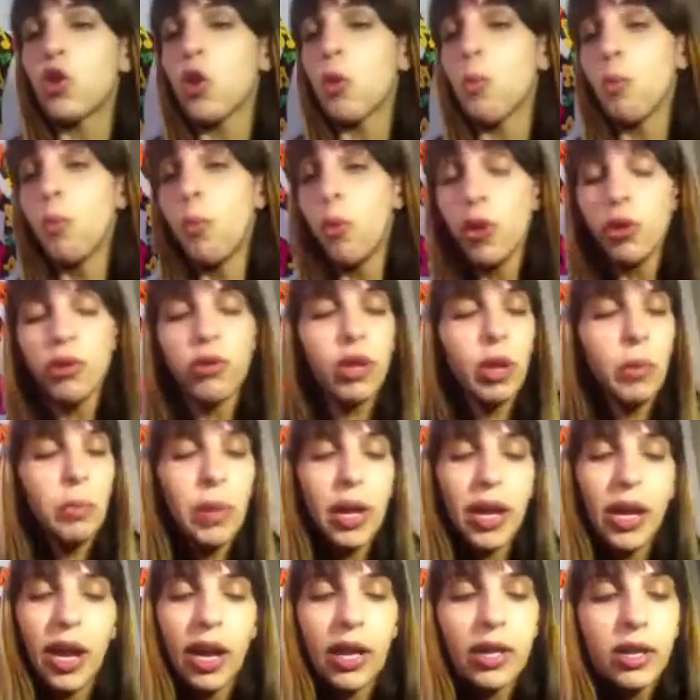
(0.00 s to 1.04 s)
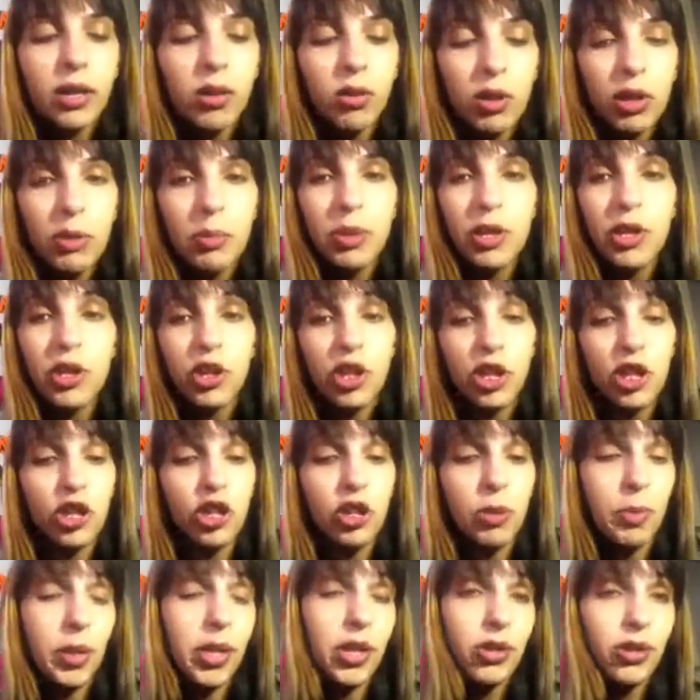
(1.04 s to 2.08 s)
tô muito na pegada do lip tint,
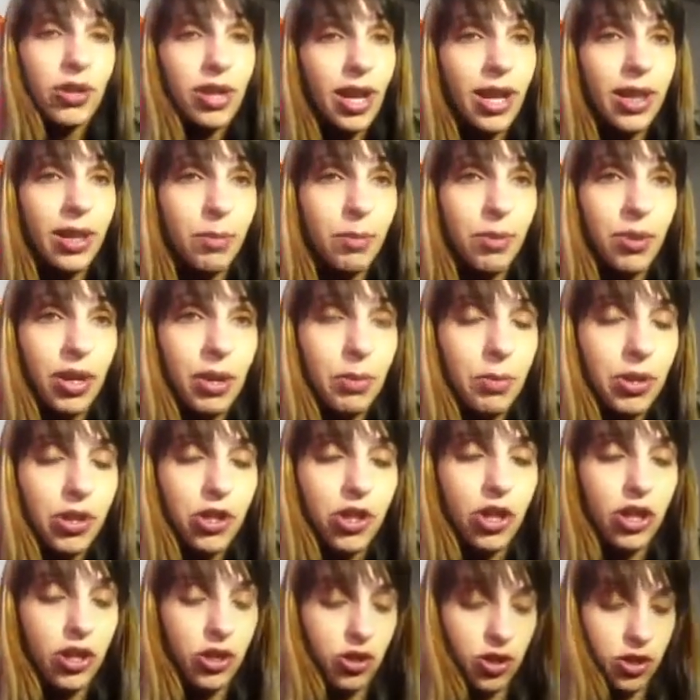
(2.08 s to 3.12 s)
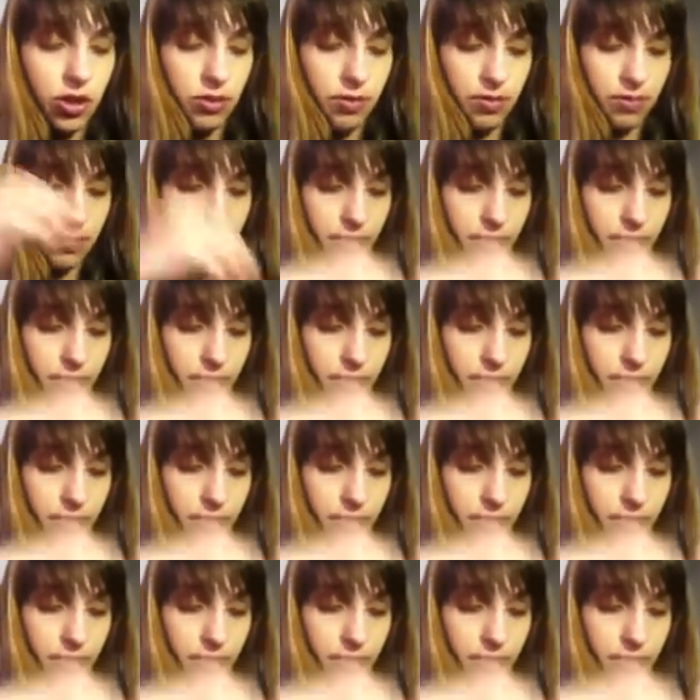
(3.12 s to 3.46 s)
apaixonada por lip tint.